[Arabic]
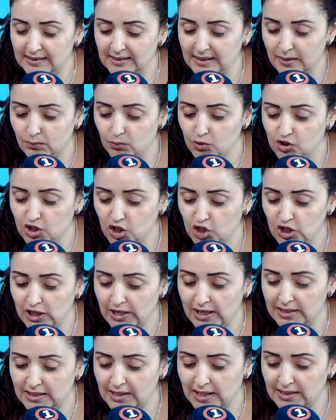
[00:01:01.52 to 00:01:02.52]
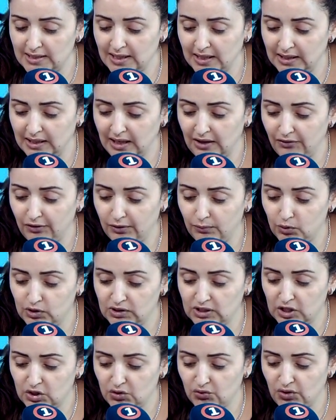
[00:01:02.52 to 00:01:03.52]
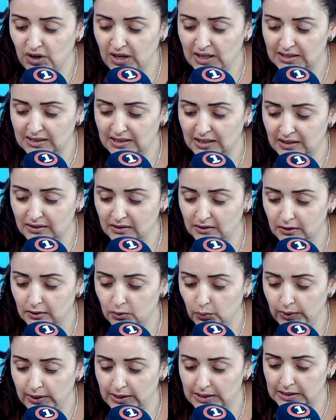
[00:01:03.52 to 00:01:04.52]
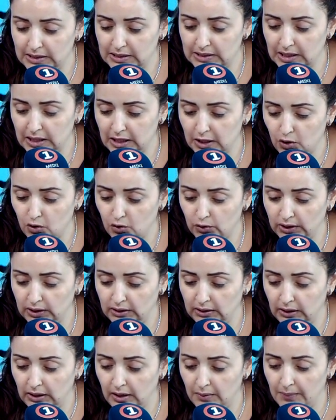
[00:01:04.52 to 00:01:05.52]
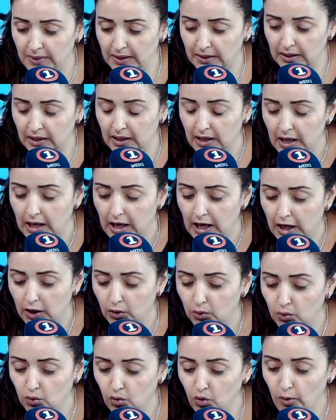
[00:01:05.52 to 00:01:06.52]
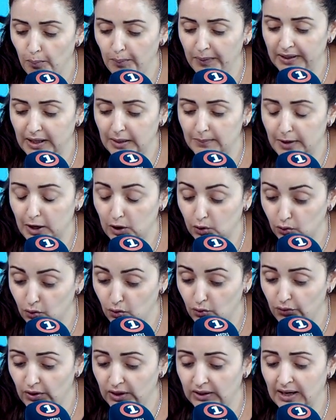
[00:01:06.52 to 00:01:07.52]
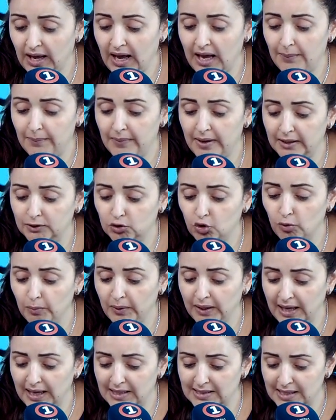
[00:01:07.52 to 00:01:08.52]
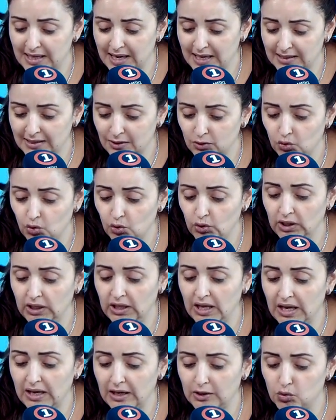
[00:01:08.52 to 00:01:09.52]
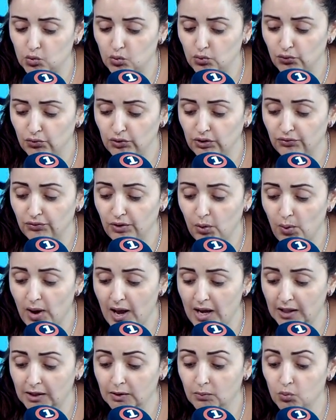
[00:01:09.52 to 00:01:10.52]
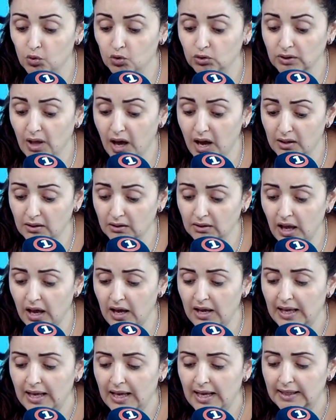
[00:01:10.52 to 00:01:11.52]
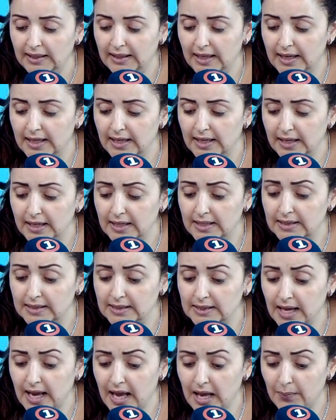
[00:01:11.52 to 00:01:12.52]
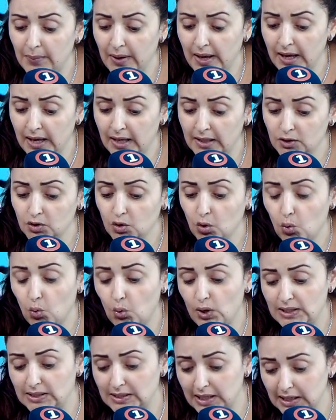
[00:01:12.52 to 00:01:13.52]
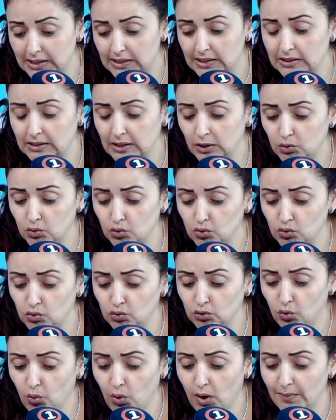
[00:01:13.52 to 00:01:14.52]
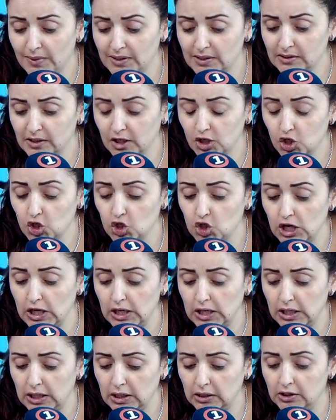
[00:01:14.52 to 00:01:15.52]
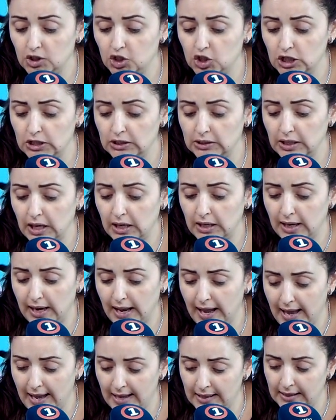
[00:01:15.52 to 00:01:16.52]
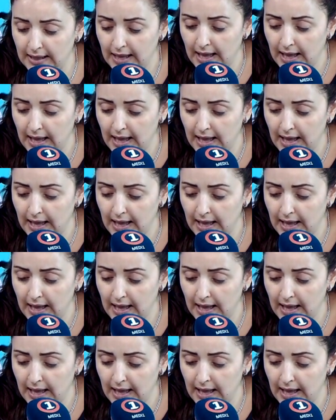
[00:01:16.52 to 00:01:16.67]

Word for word: مستشارة التغذية في مستشفى سانت لويس كوني ديكمان أنه من المعروف أن أحماض أوميغا 3 الدهنية كتوفر فوائد مضادة للالتهابات وزيت الزيتون هو مصدر جيد جدا لهذا